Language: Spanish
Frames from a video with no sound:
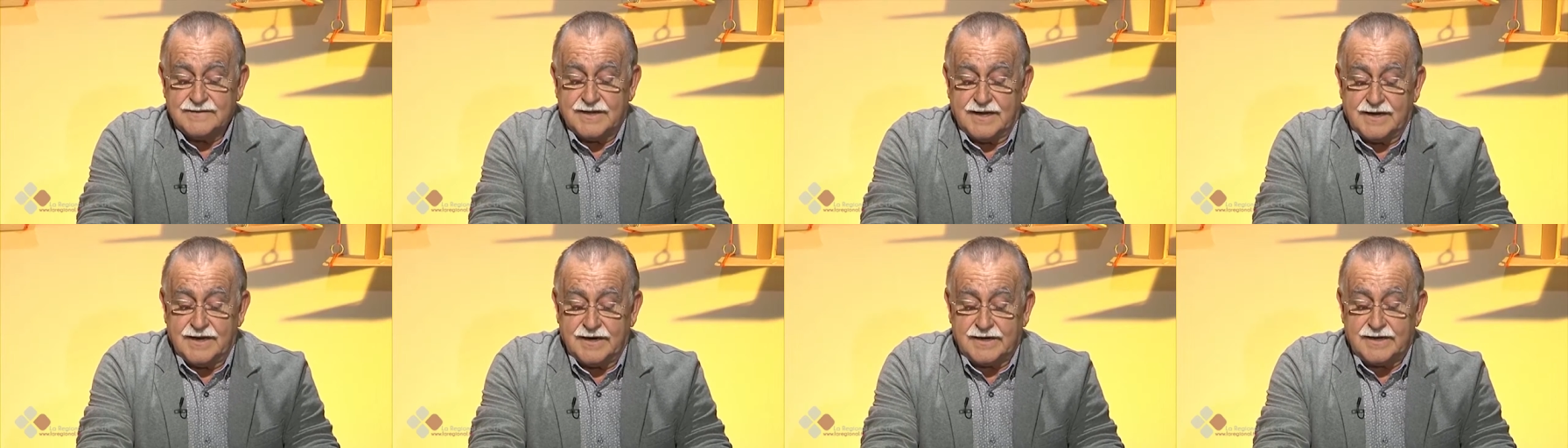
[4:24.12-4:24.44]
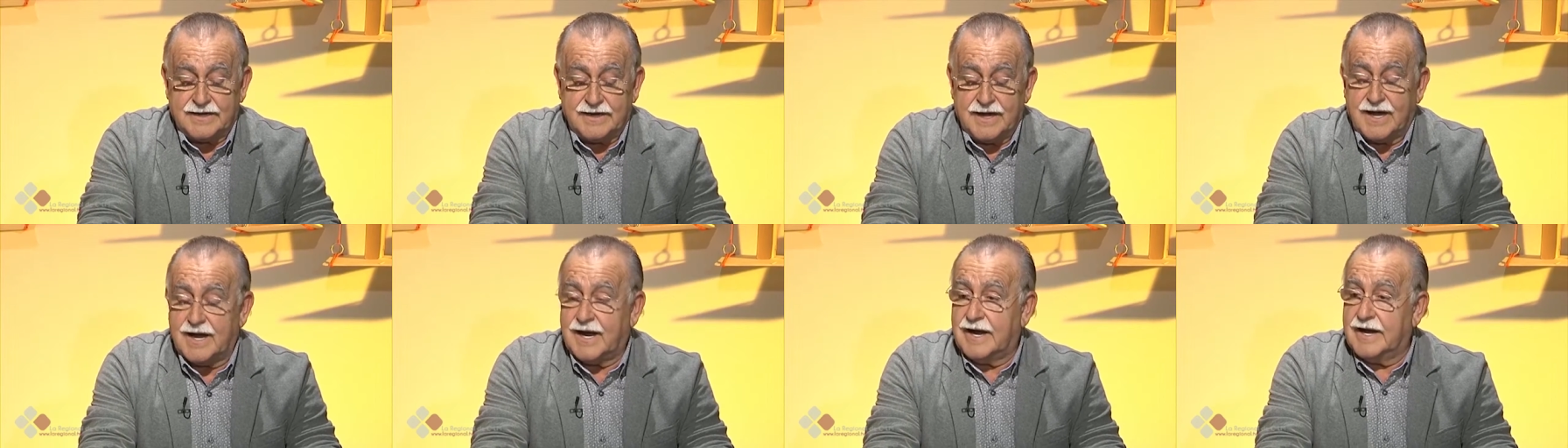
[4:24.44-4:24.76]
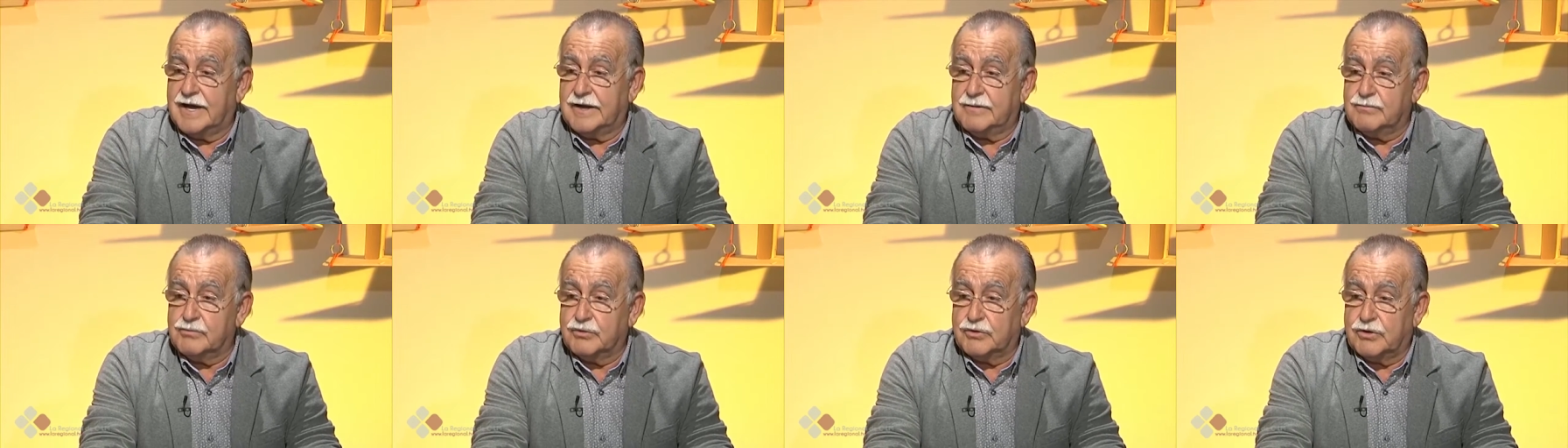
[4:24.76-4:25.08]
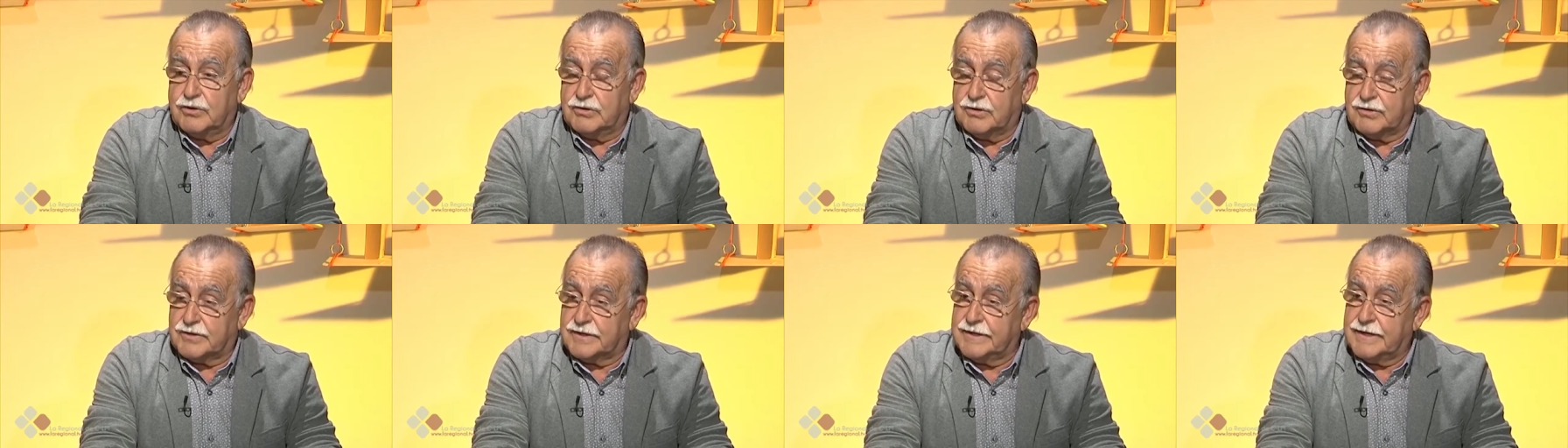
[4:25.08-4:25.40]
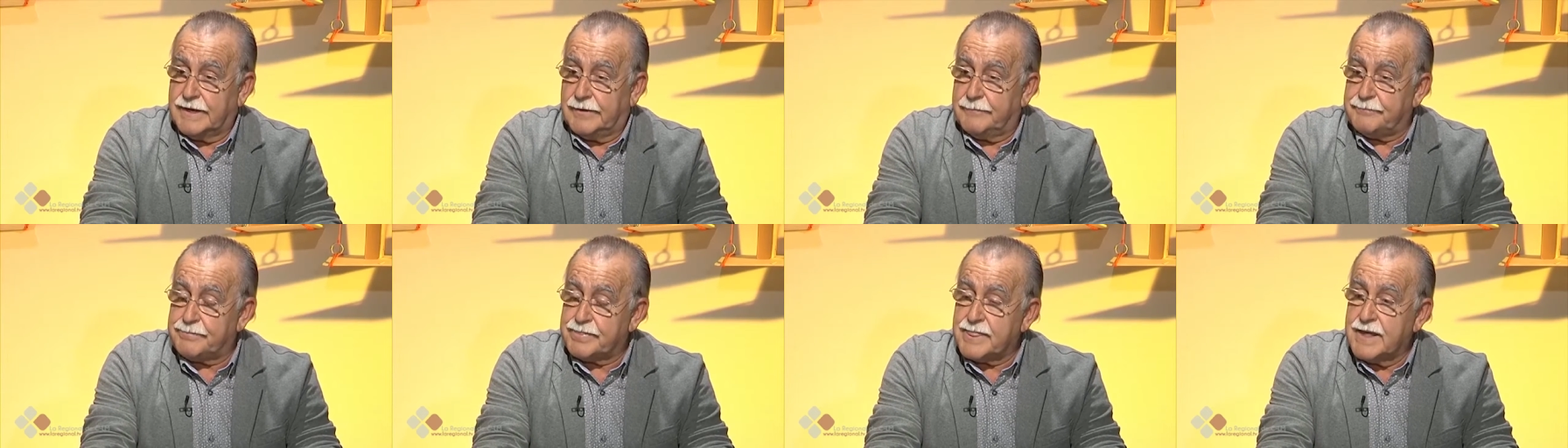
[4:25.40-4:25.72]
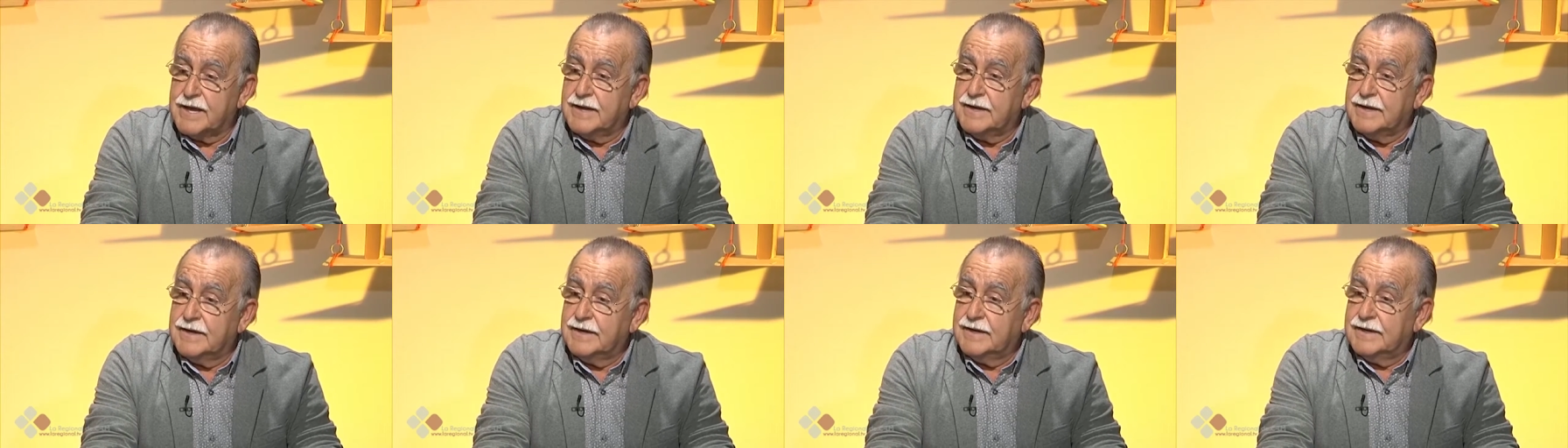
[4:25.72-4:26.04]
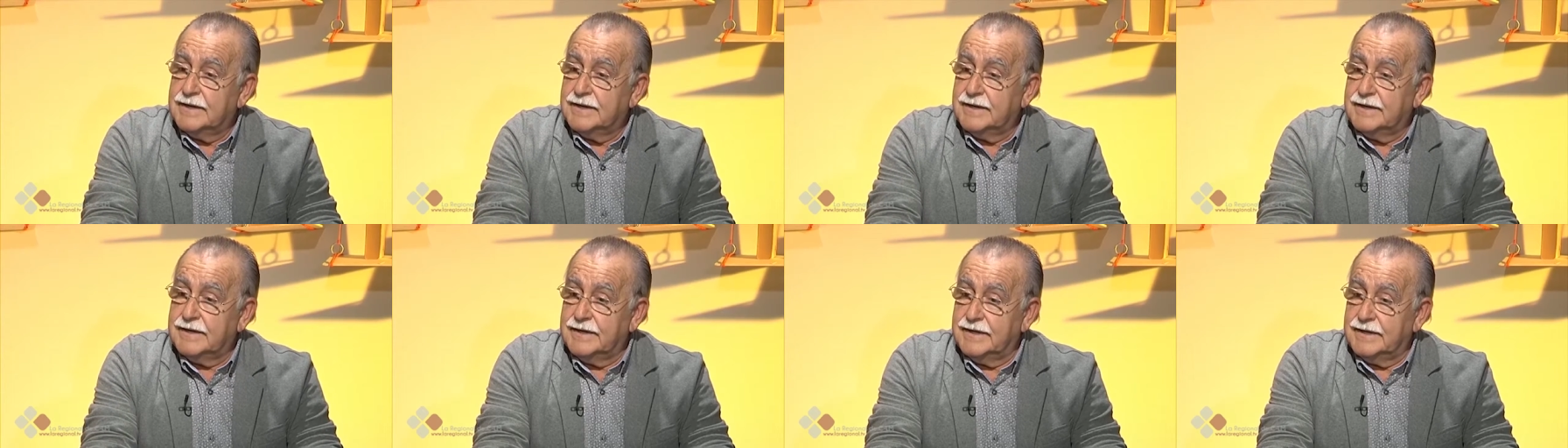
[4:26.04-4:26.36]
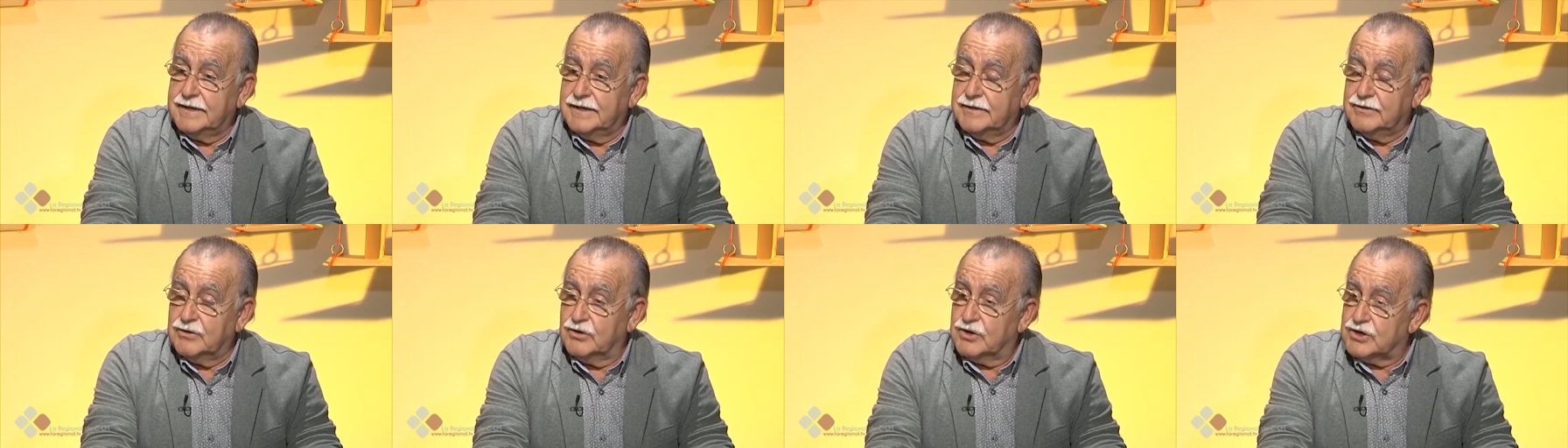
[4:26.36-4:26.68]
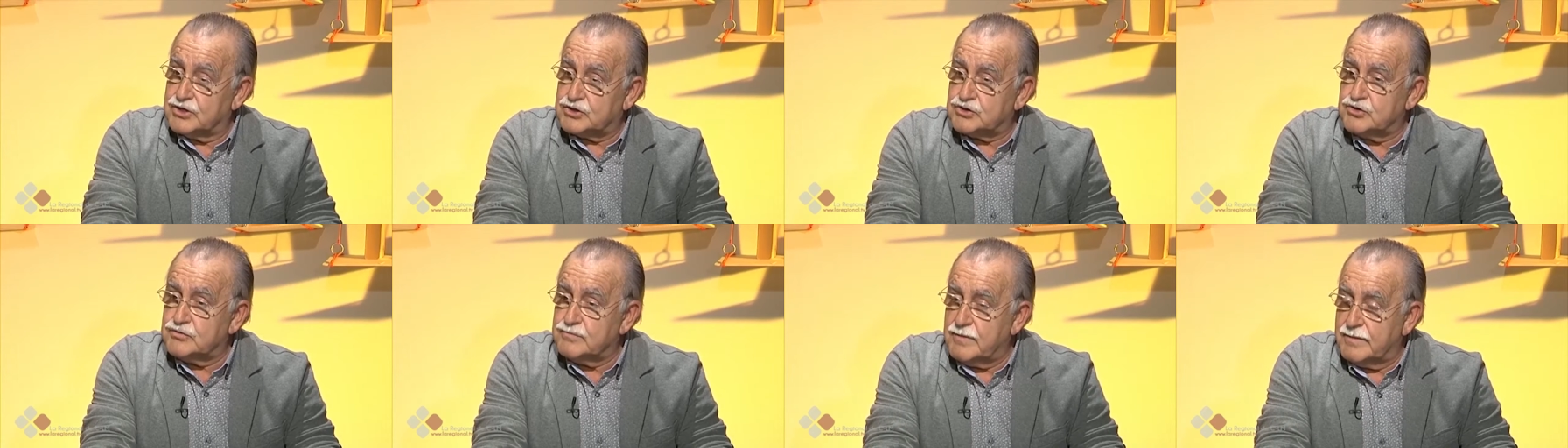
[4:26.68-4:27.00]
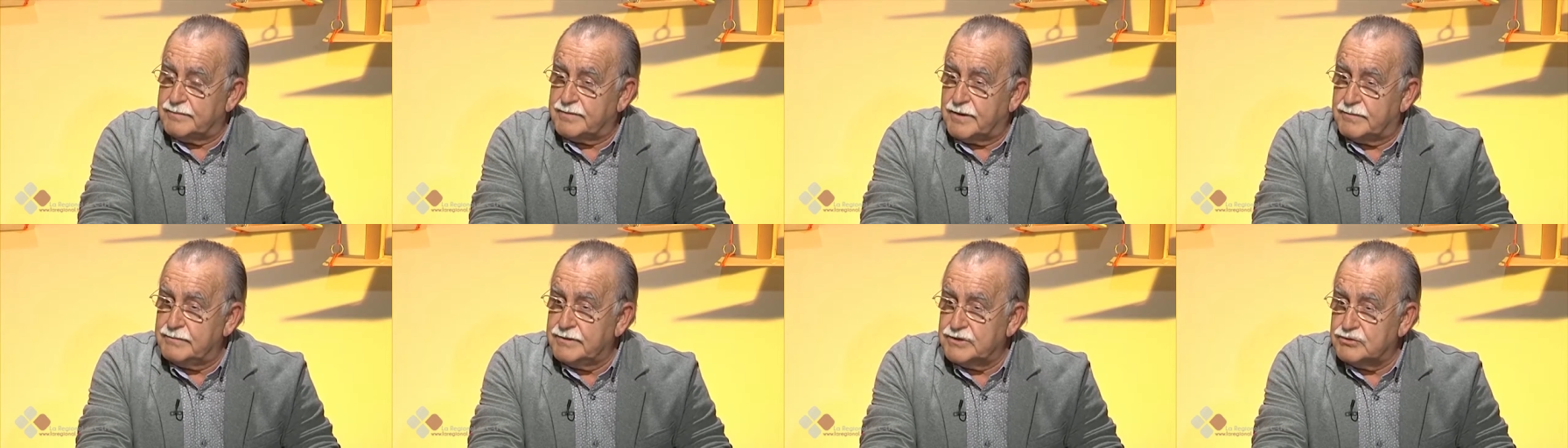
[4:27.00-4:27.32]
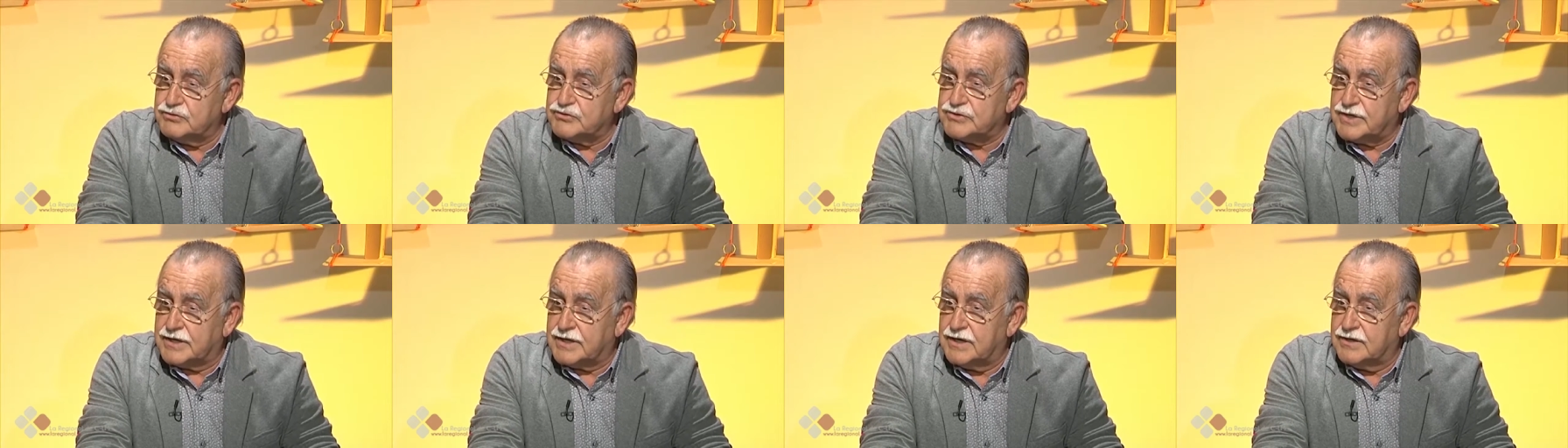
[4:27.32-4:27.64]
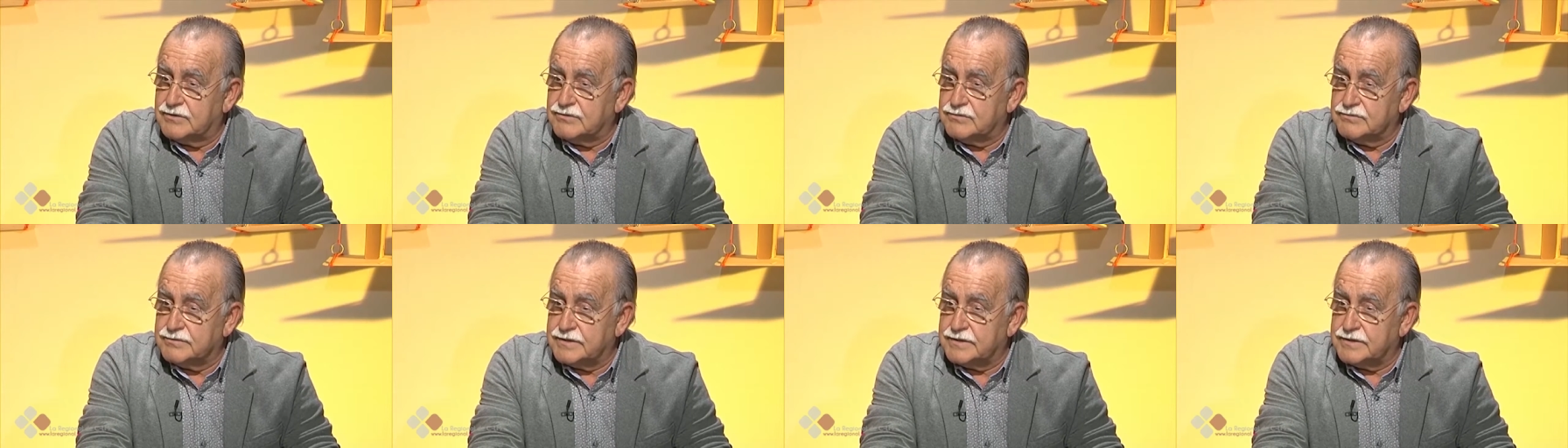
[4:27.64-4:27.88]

de Alergia e Inmunología. Eh, don Jesús, ¿me permite usted que le